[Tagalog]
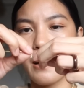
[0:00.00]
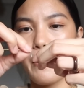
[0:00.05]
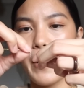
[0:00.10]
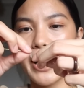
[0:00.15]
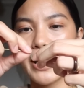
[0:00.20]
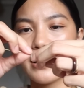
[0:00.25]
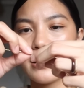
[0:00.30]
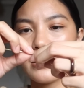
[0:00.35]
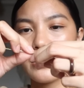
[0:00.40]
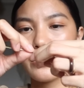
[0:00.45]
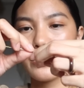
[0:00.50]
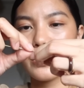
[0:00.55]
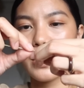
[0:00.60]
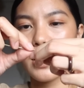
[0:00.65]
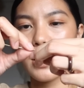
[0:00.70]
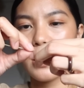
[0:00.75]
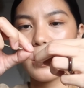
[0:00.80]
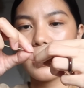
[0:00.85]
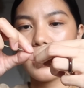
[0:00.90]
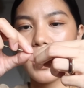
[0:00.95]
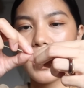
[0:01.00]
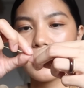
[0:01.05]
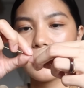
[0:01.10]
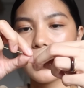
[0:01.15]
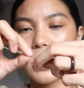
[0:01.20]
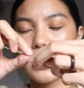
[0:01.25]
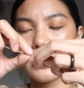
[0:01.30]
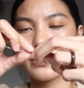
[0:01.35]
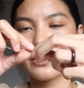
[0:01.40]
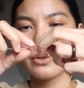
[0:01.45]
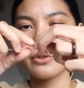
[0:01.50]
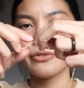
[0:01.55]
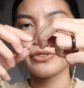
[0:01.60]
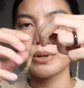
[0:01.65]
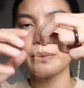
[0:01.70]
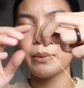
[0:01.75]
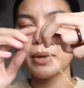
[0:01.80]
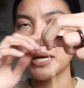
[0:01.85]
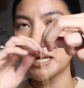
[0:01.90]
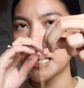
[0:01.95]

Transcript: Na mine ko ata to from